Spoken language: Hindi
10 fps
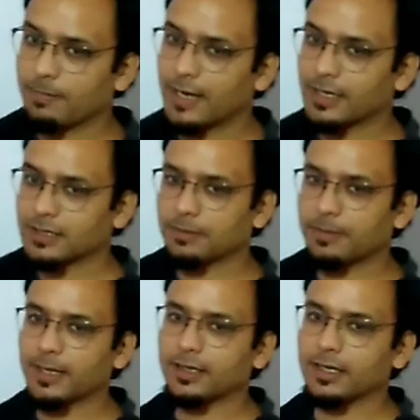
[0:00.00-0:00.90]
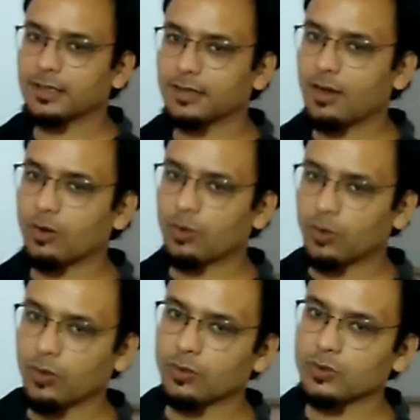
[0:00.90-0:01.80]
में पार्टिसिपेट करता
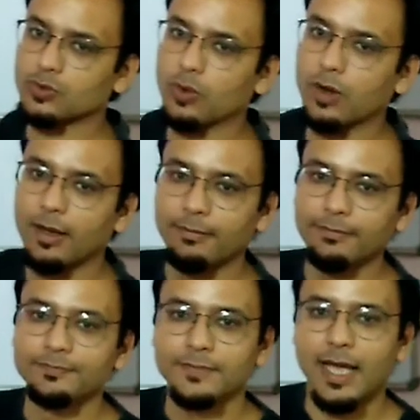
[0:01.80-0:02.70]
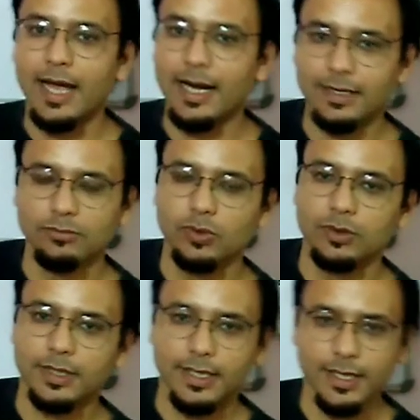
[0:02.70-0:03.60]
हो उसको हम एटम
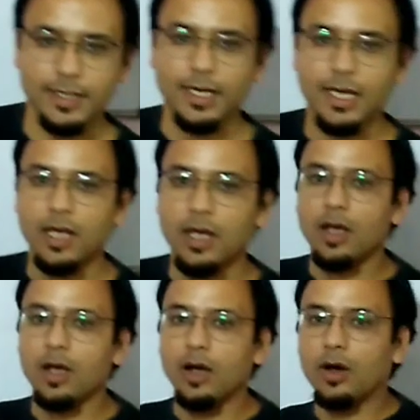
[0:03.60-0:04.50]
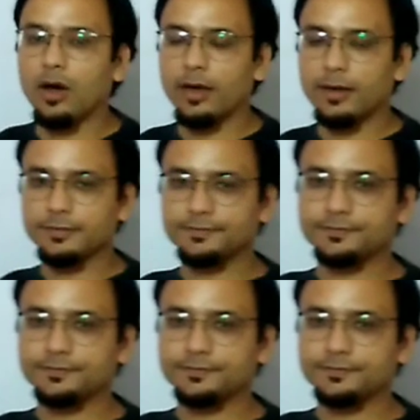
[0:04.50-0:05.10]
बोलते हैं ठीक और